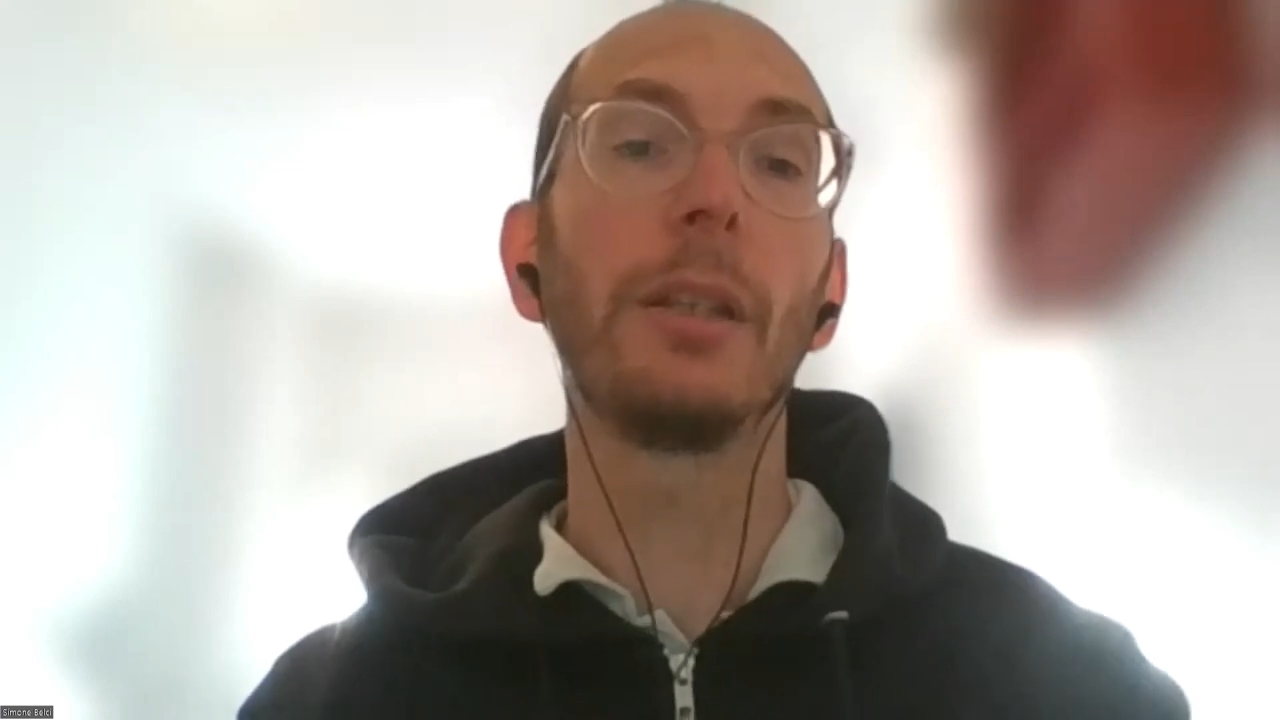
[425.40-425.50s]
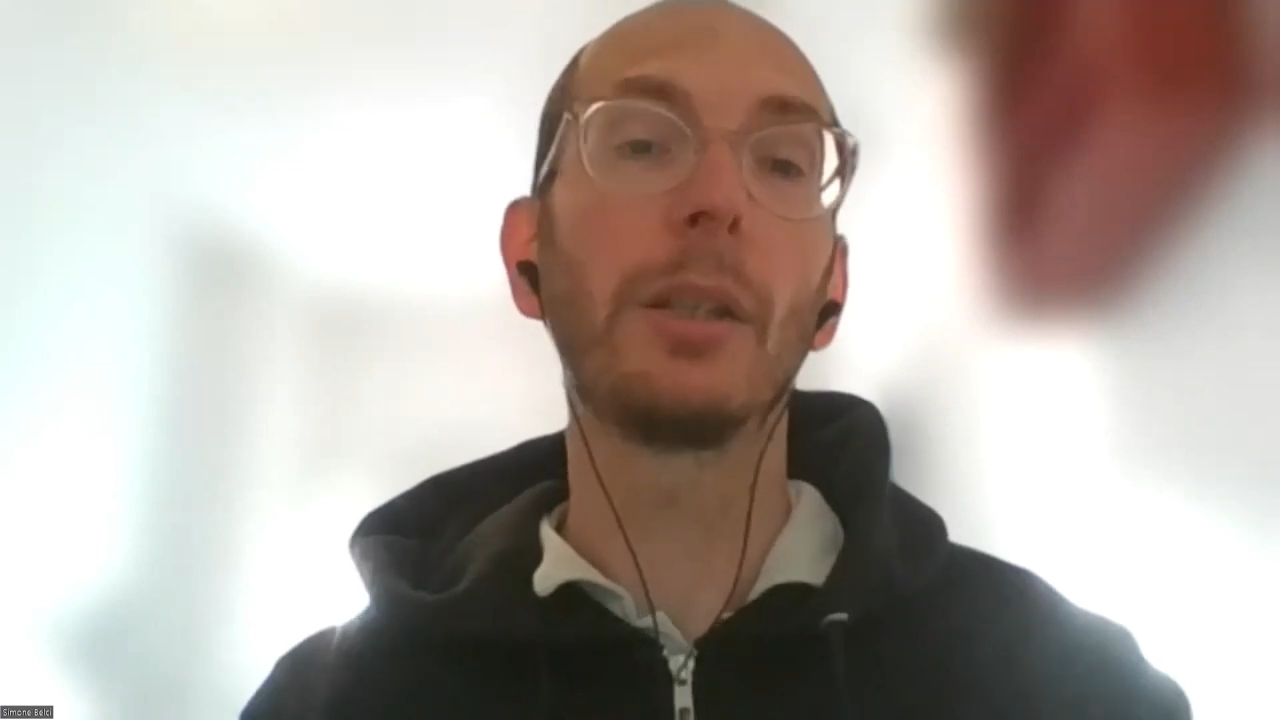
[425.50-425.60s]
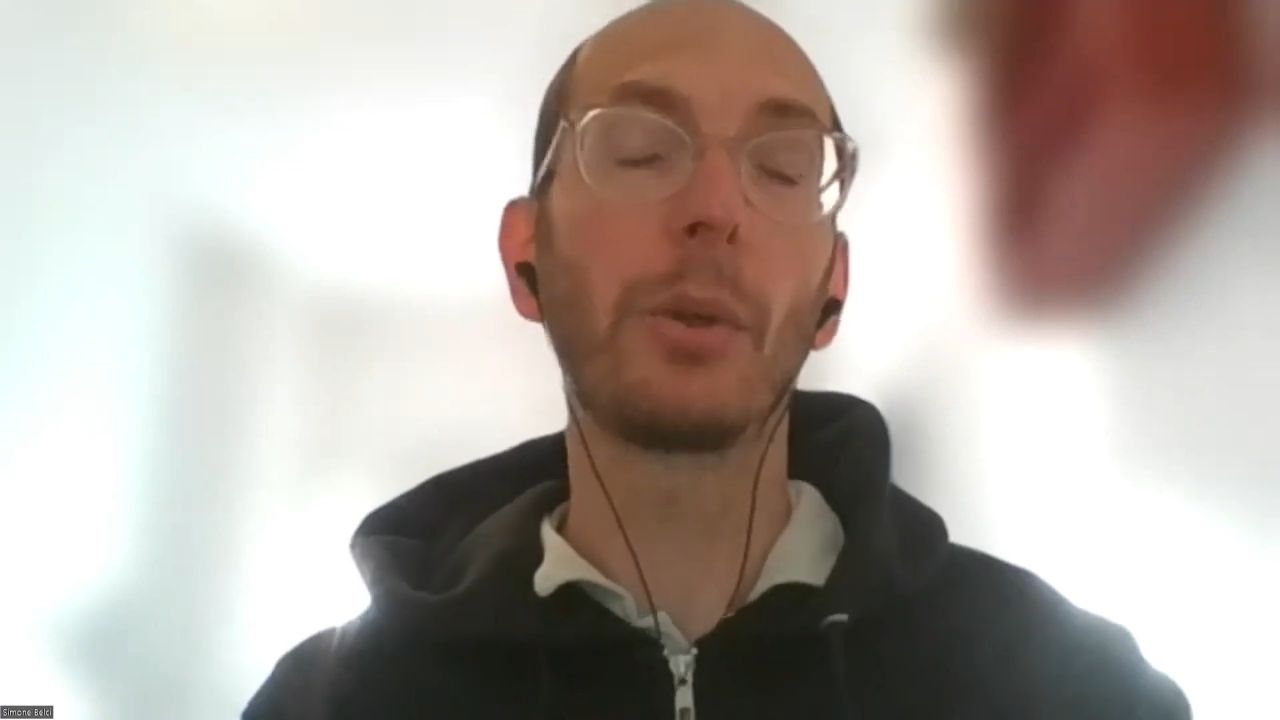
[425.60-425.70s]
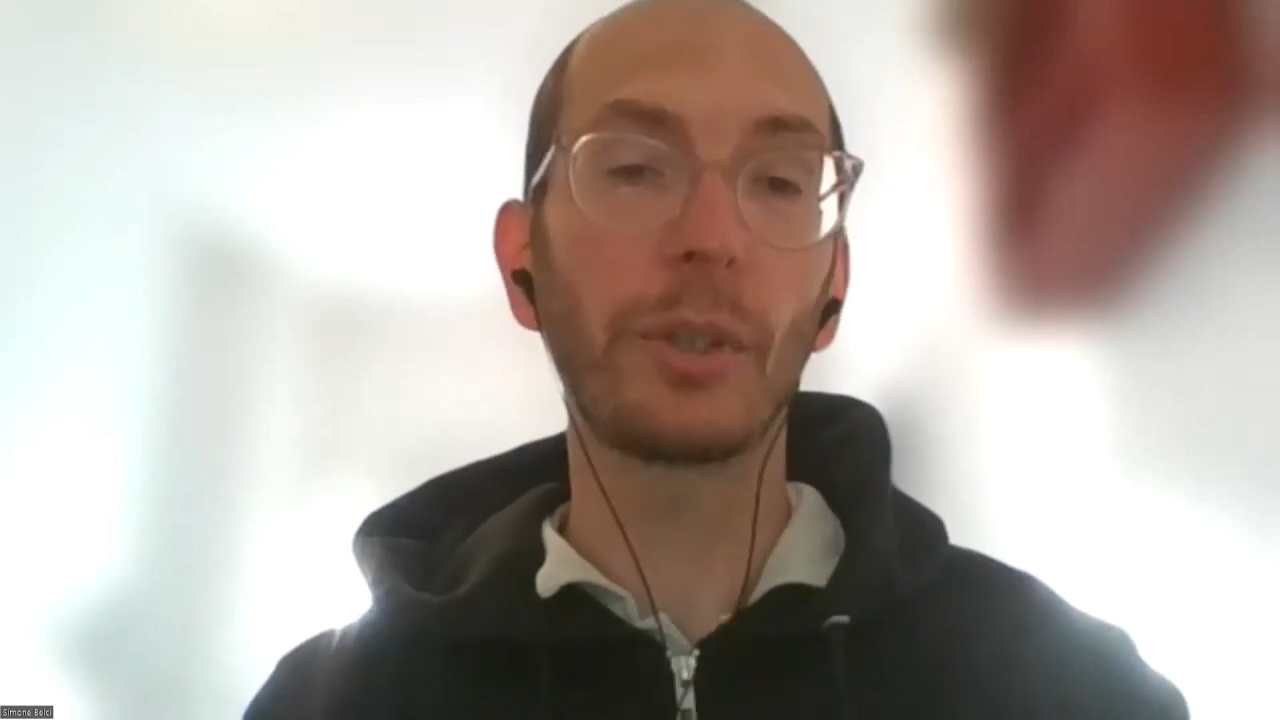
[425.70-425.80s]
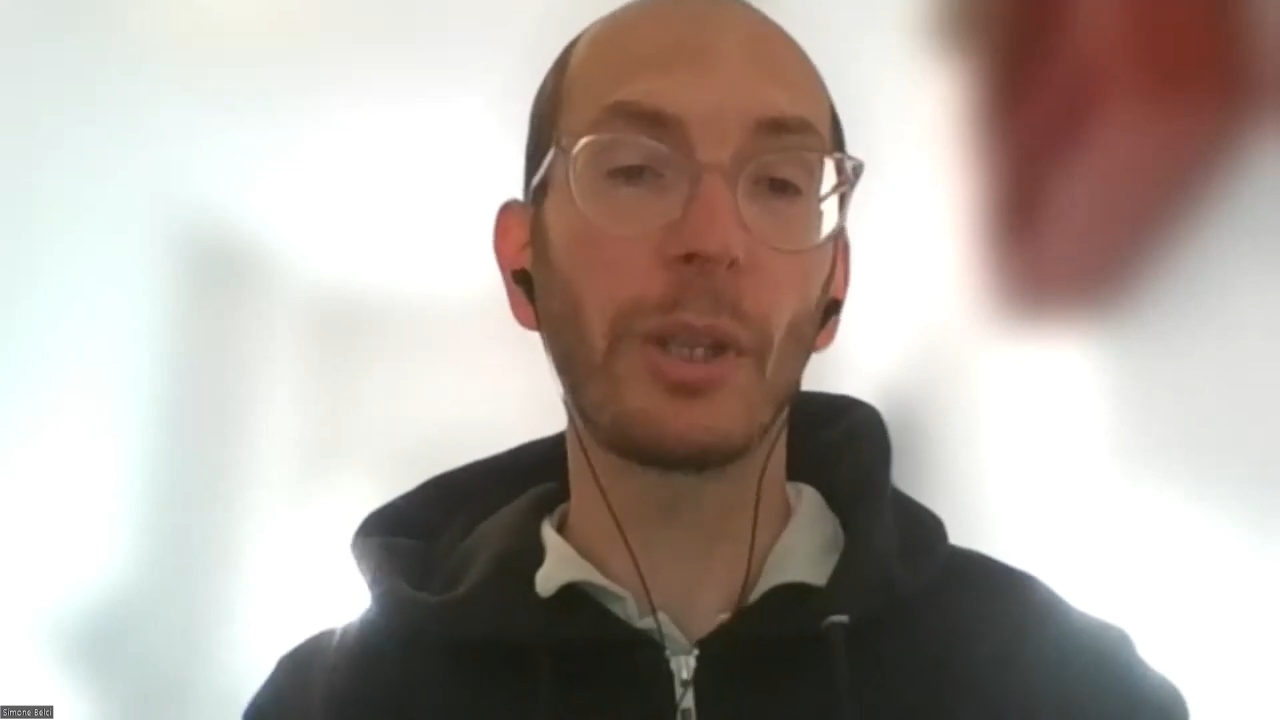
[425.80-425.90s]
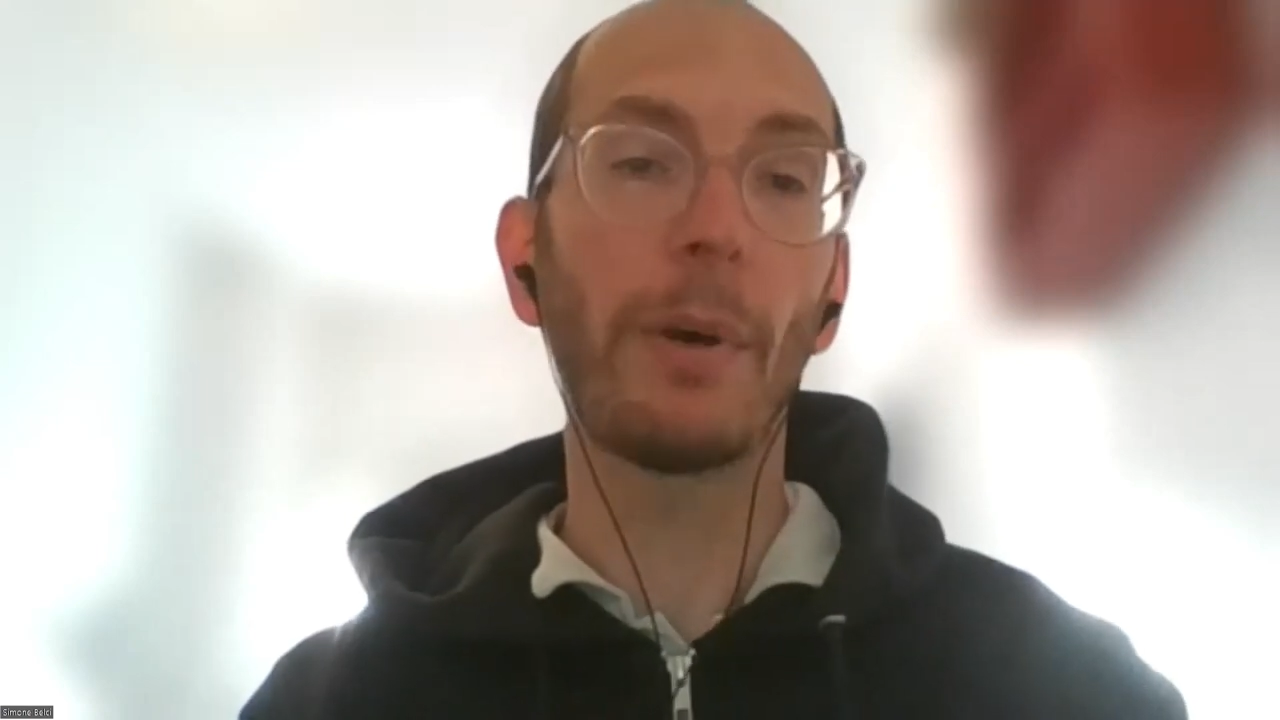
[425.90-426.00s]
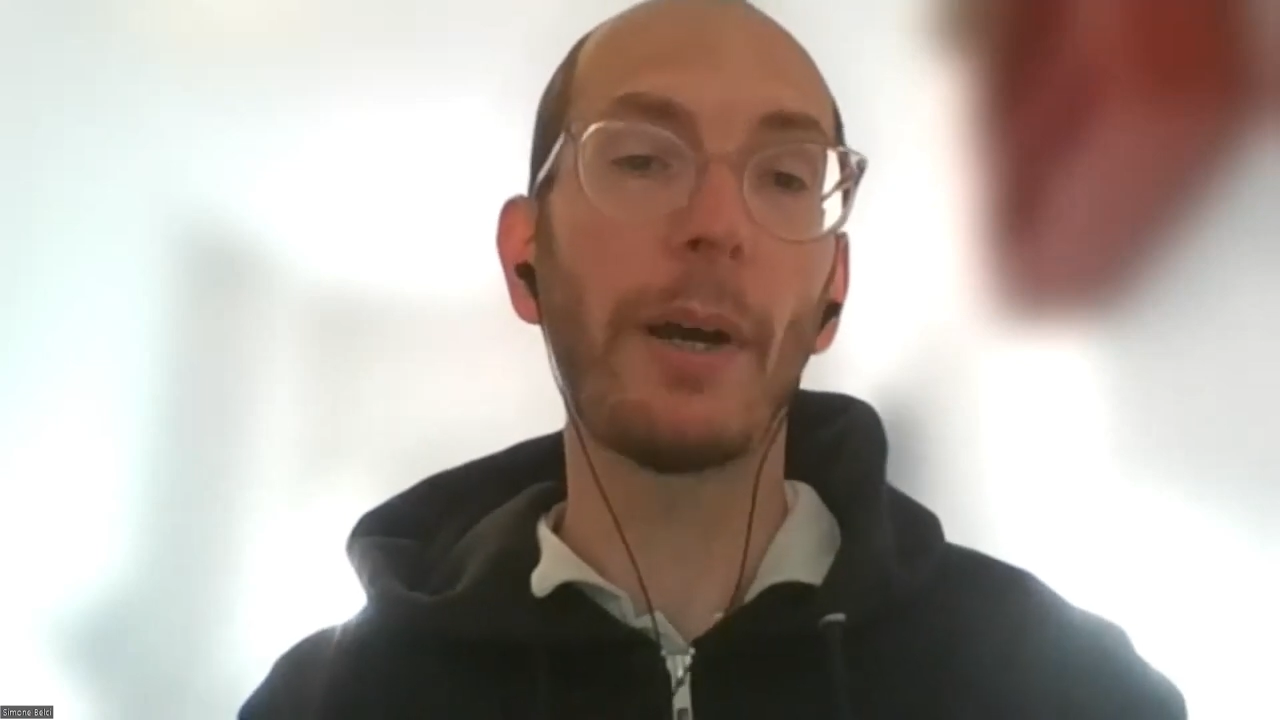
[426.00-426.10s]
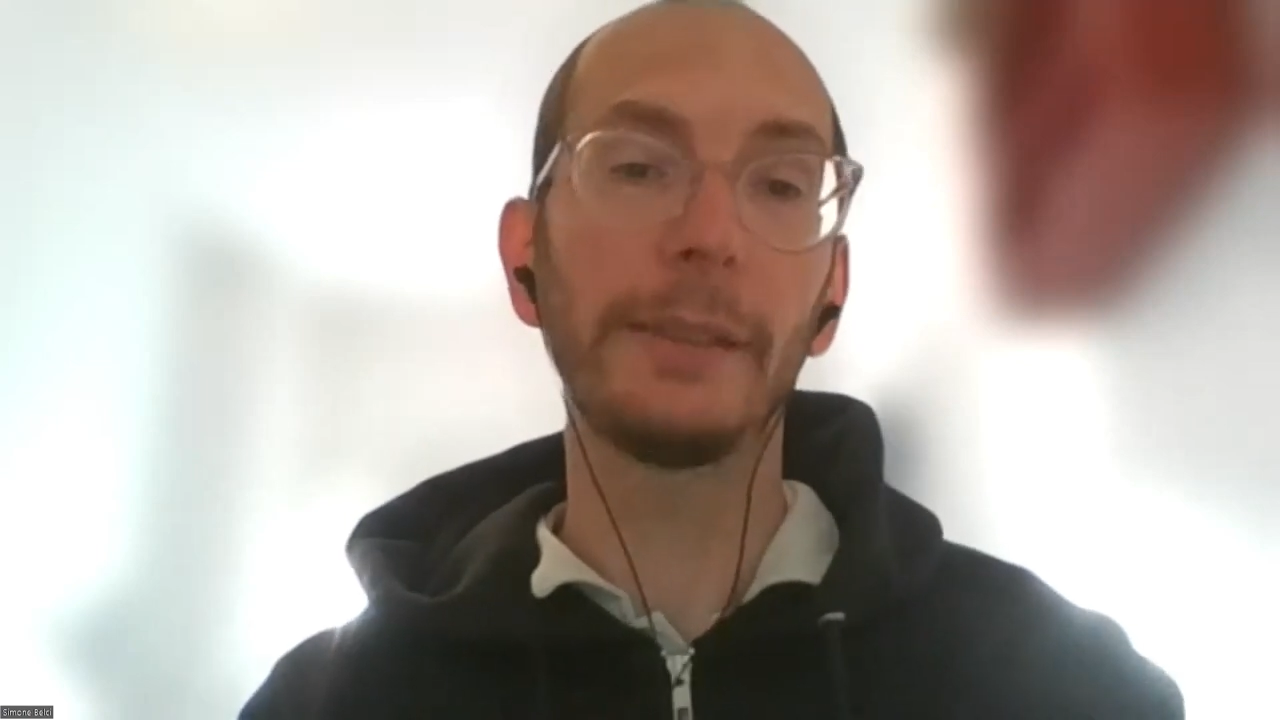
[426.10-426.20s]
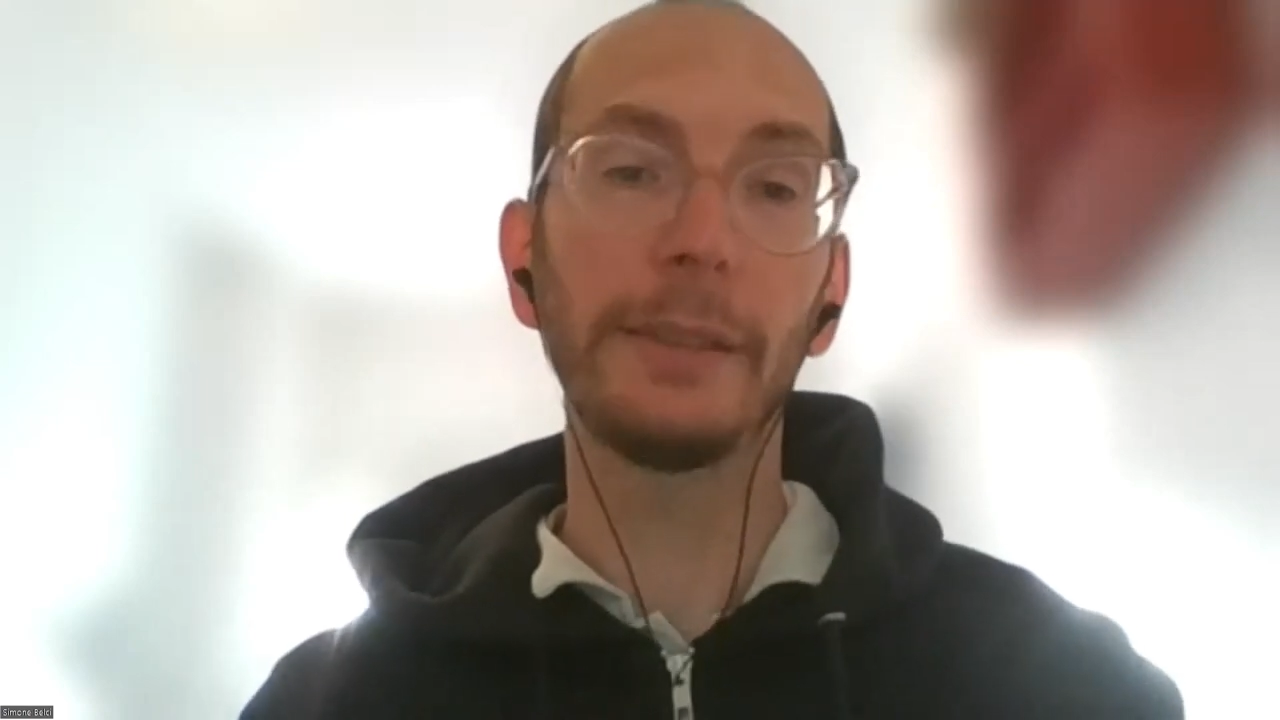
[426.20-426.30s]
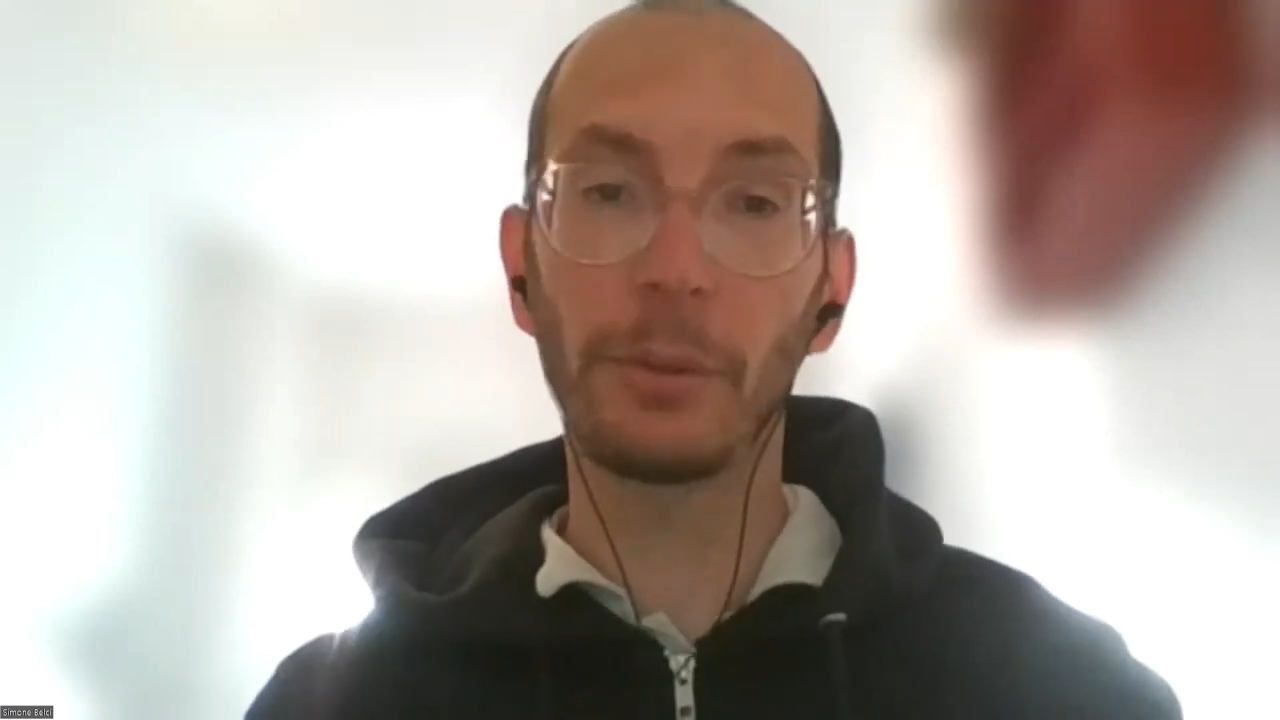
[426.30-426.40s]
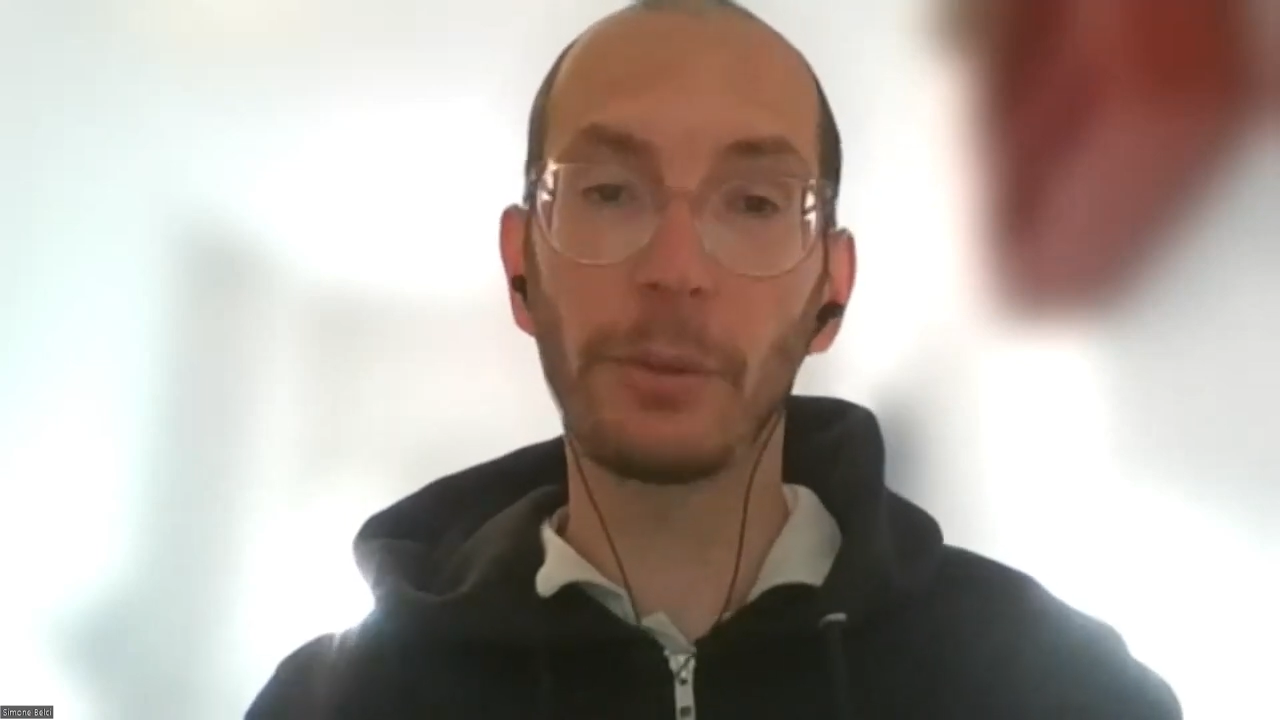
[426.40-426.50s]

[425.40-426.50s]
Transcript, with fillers: Di cosa parla